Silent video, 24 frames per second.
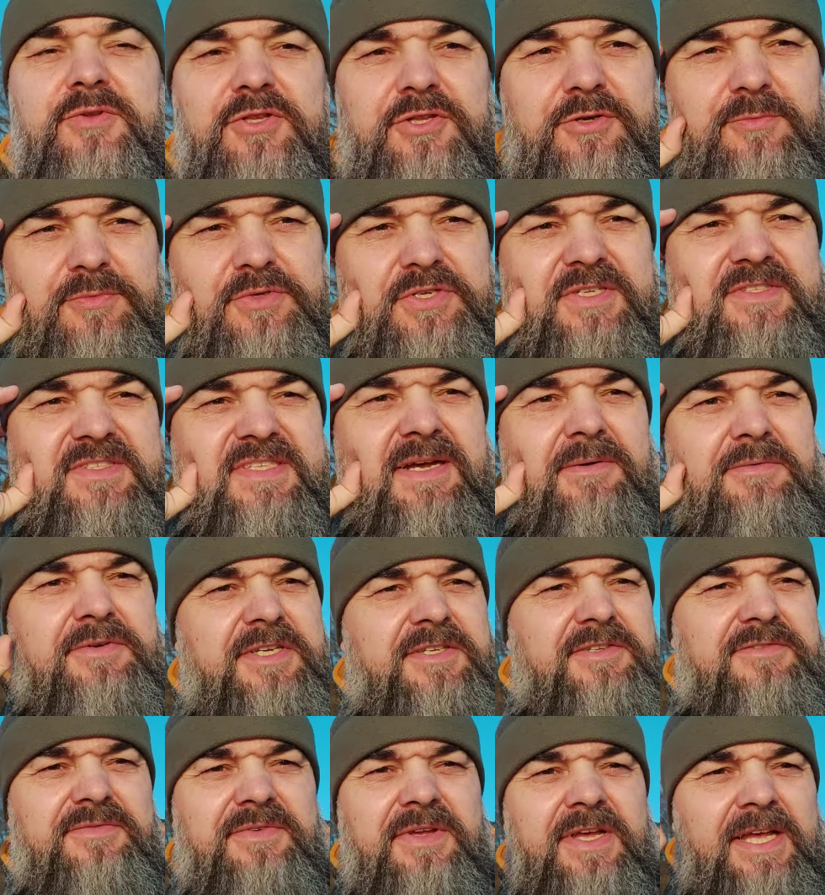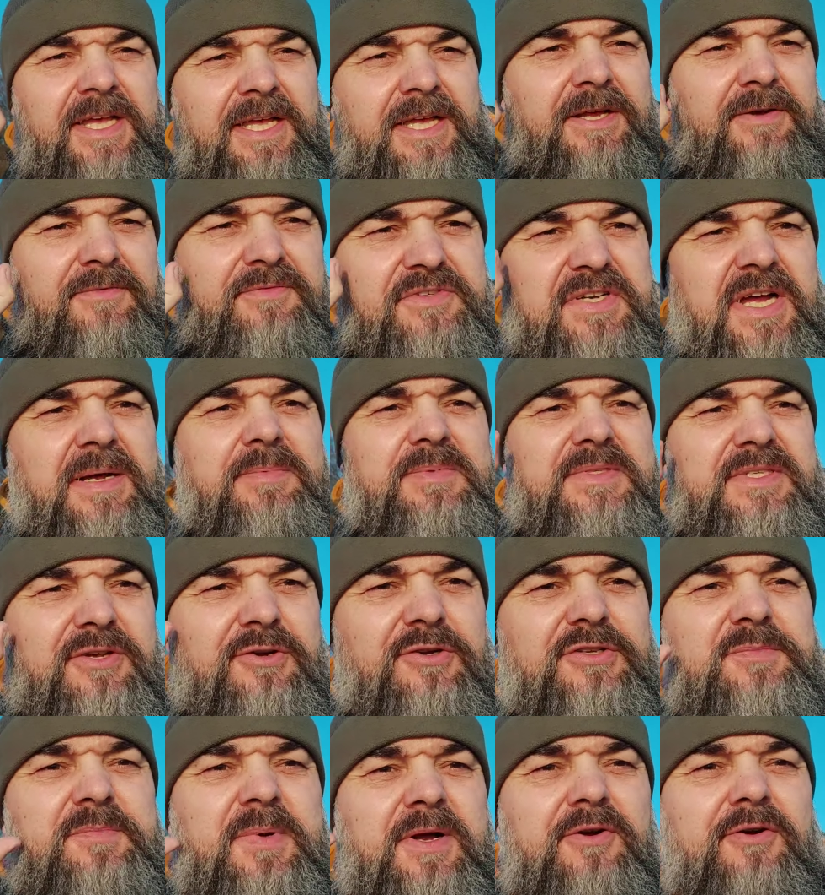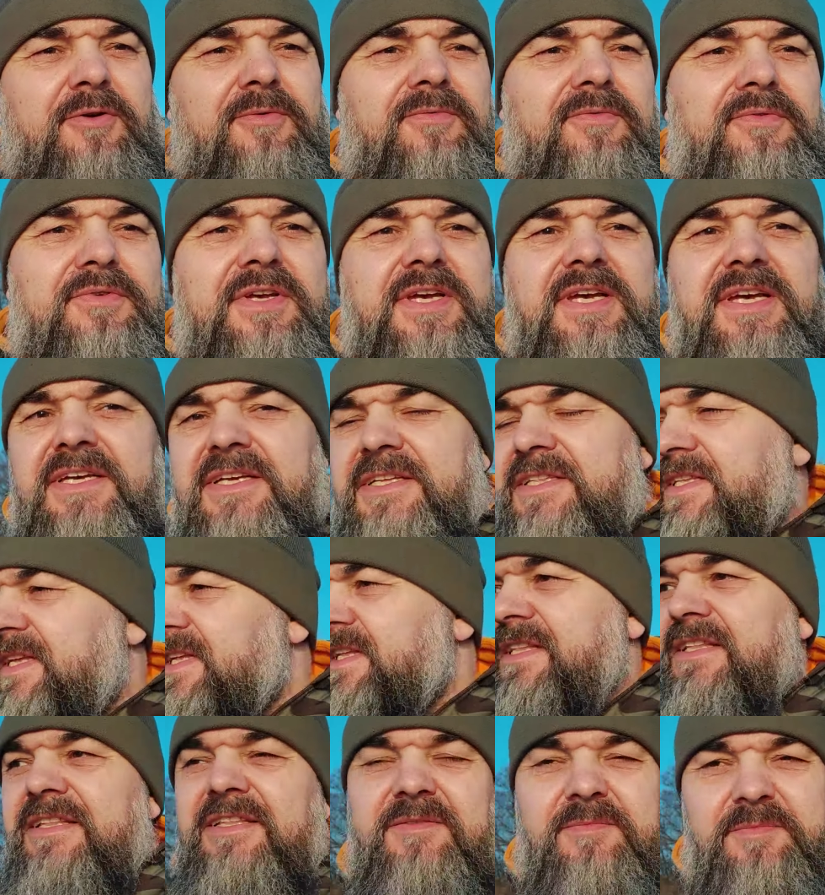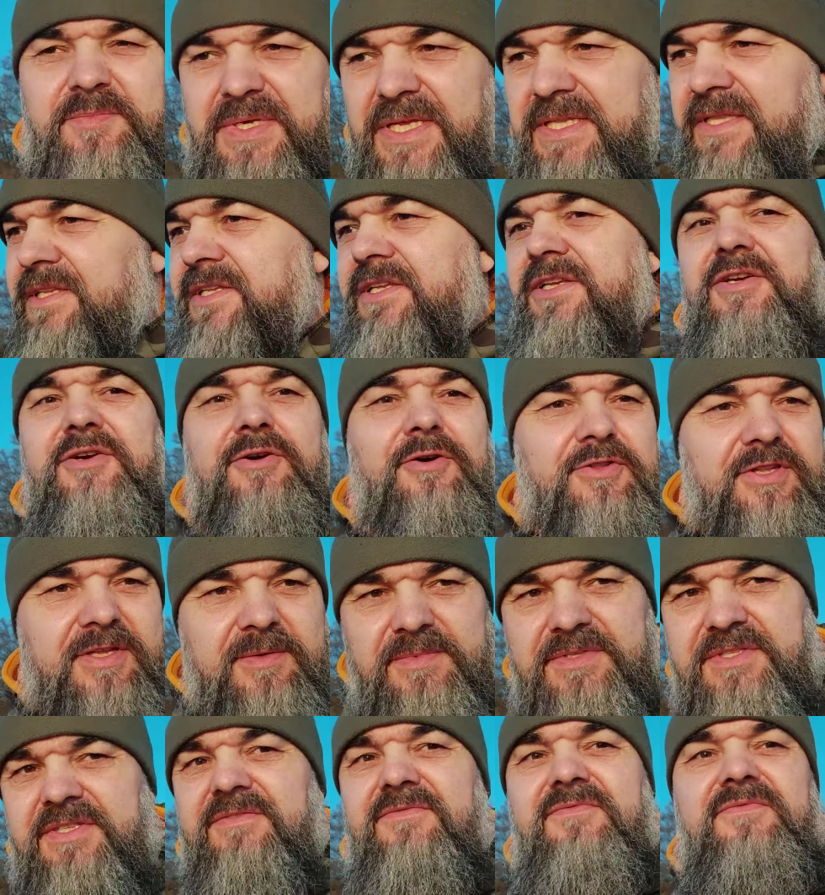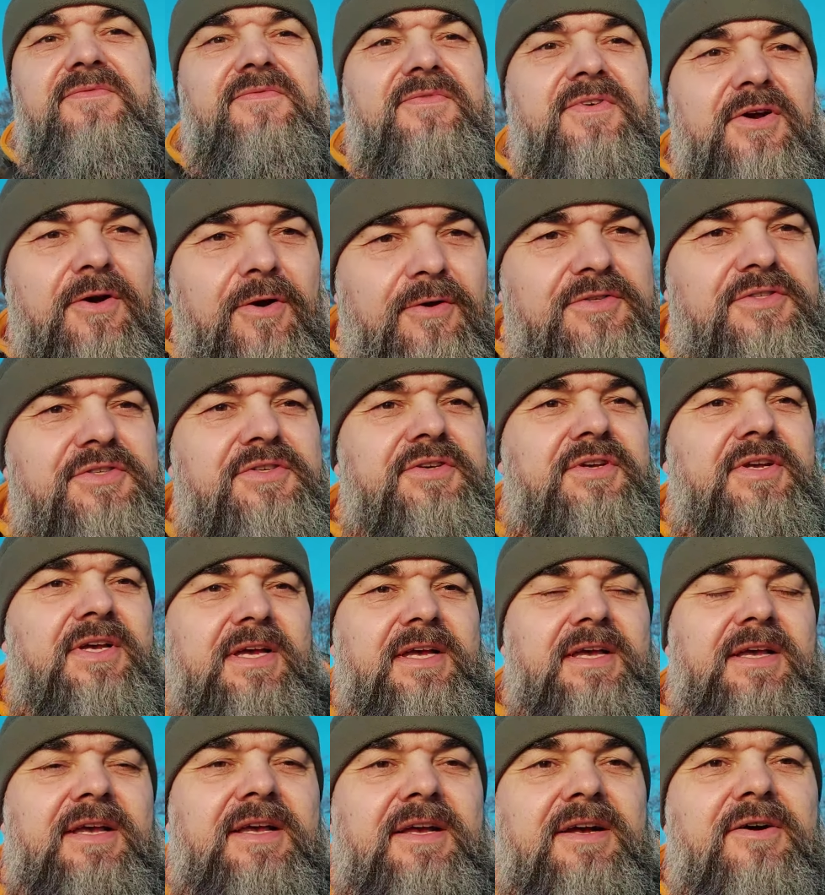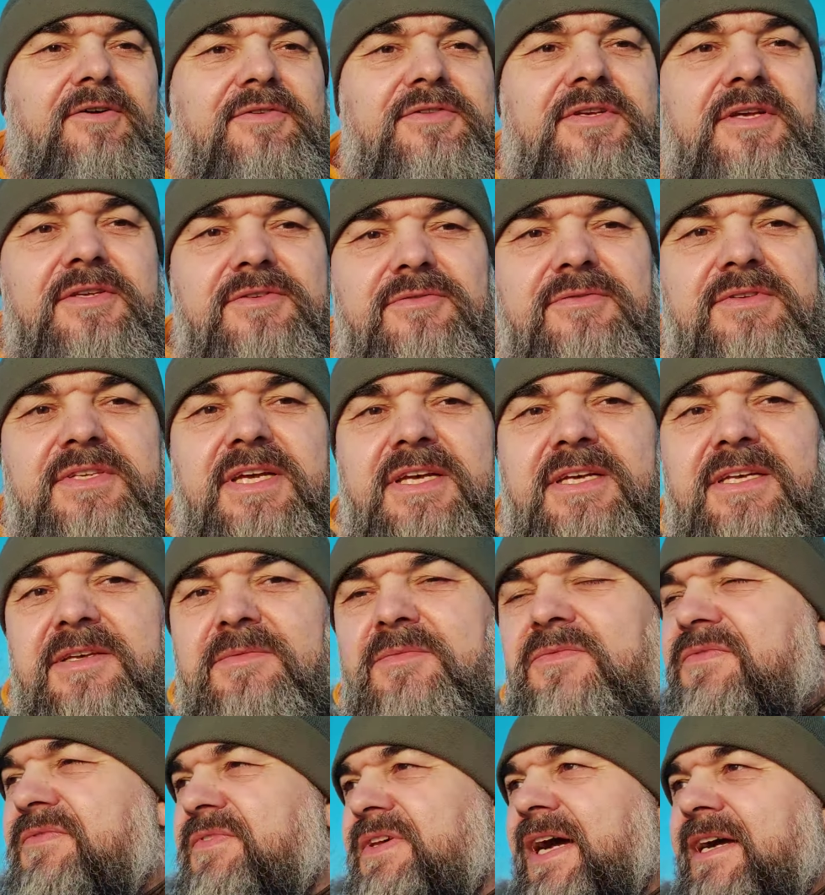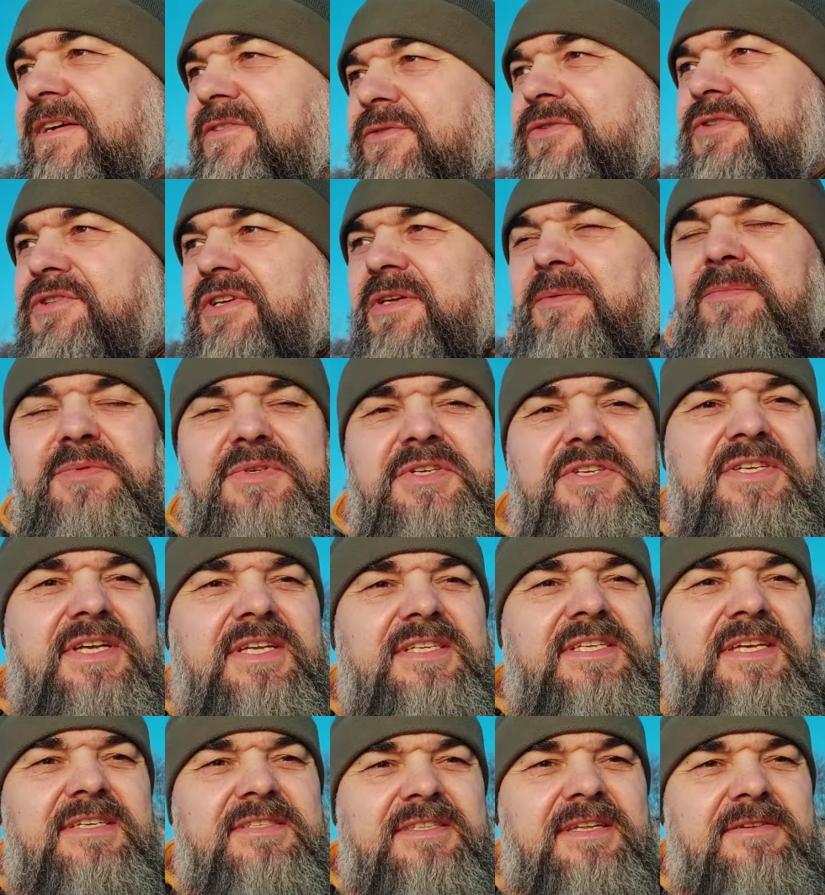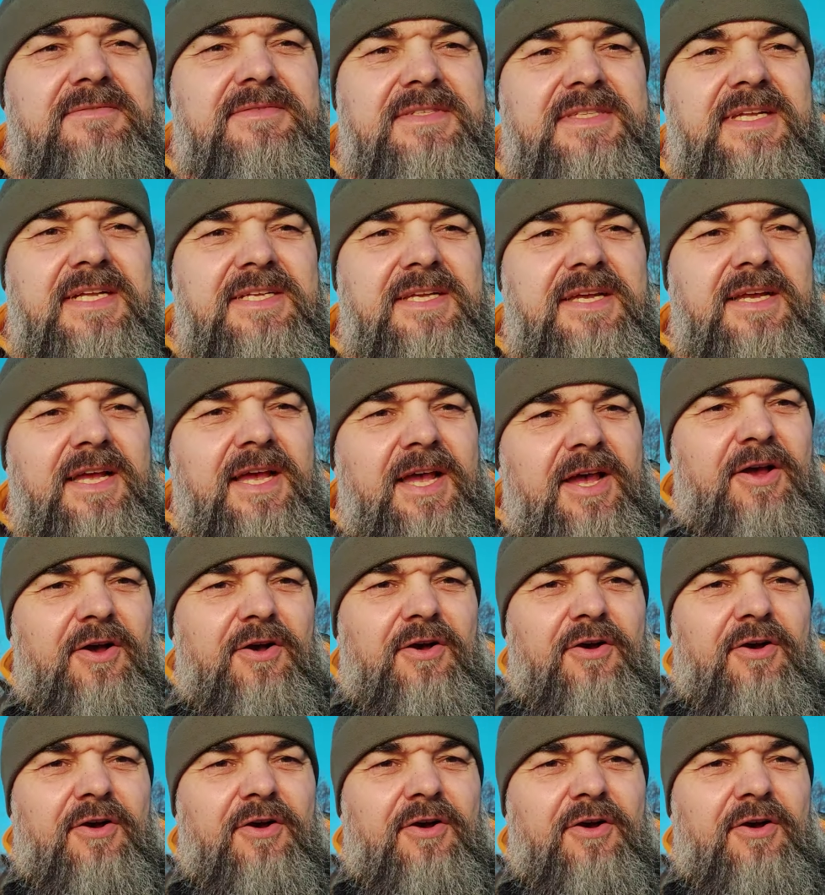I to mu się cały czas w czapce rozpakowuje i ten biedny Nikodem z tym wychodzi od Jezusa i mówi, jak to się, przecież ja nie jestem w stanie